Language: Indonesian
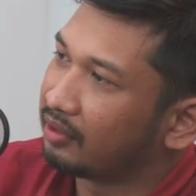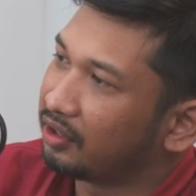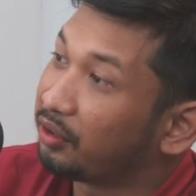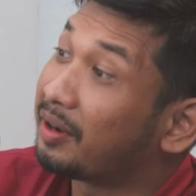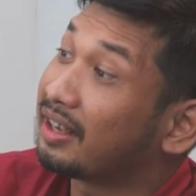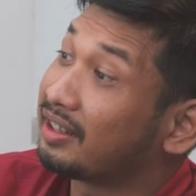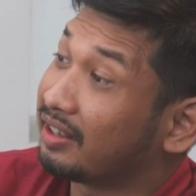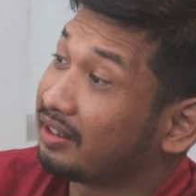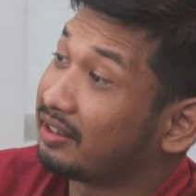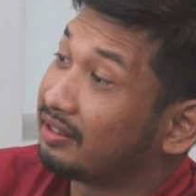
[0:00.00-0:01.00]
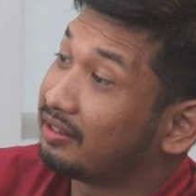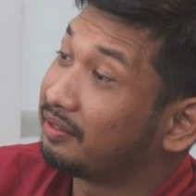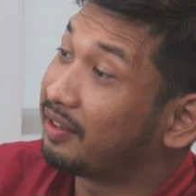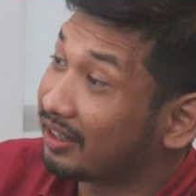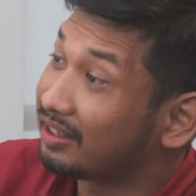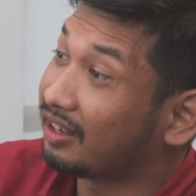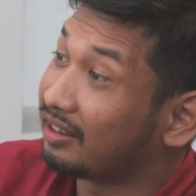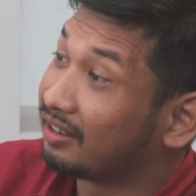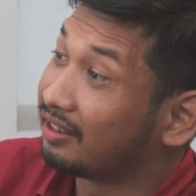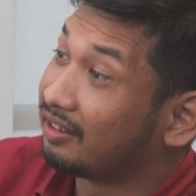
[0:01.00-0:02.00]
itu fakta ya fakta
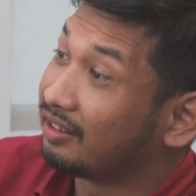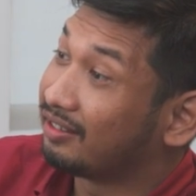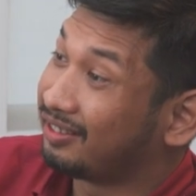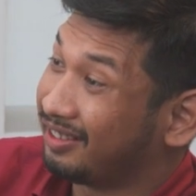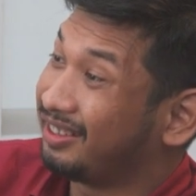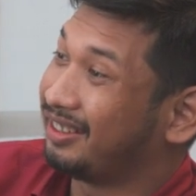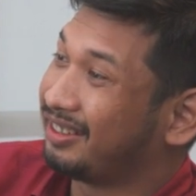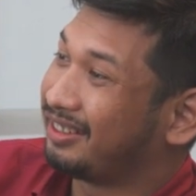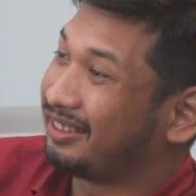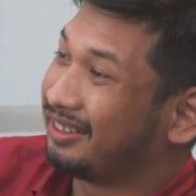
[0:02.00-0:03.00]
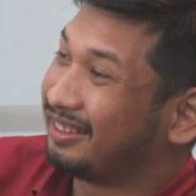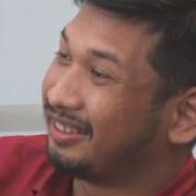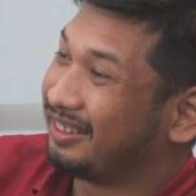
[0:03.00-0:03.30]
oh uh -uh. oke okay.